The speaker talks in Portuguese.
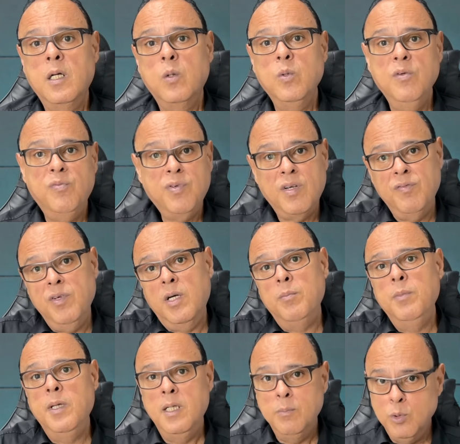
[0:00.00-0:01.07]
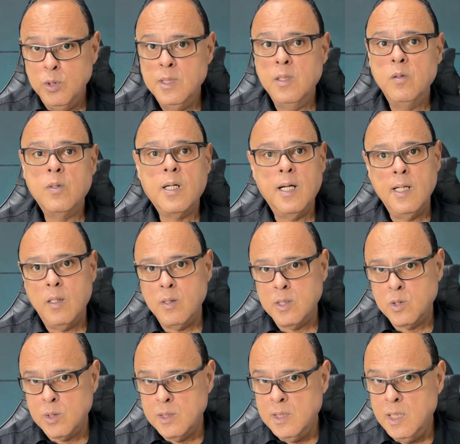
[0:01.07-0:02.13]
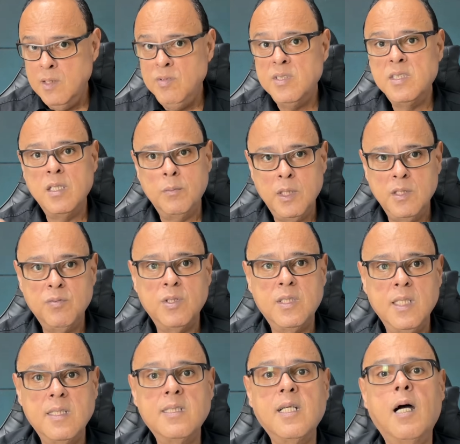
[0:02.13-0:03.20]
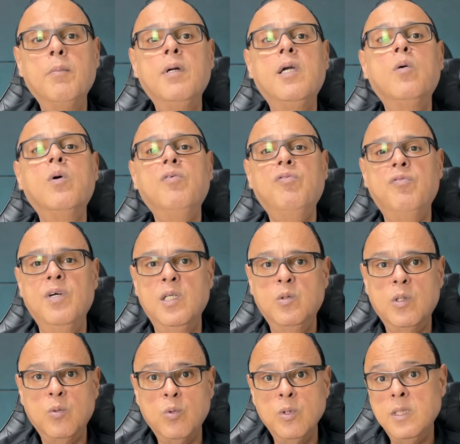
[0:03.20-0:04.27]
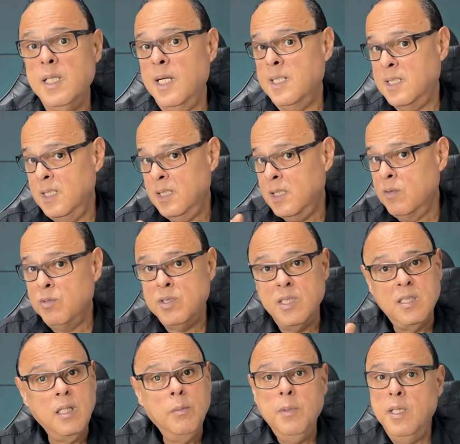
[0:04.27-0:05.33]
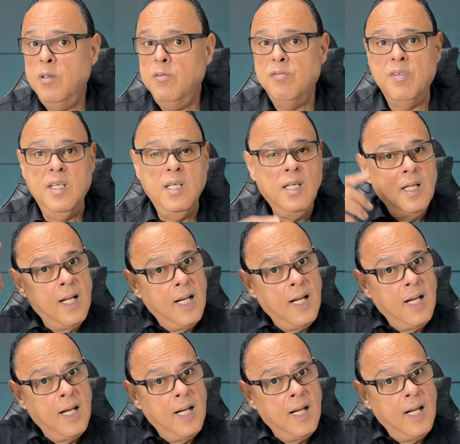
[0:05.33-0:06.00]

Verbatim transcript: o infravermelho mudando o canal da sua televisão, mas você sabe que o efeito acontece. Então você também não vê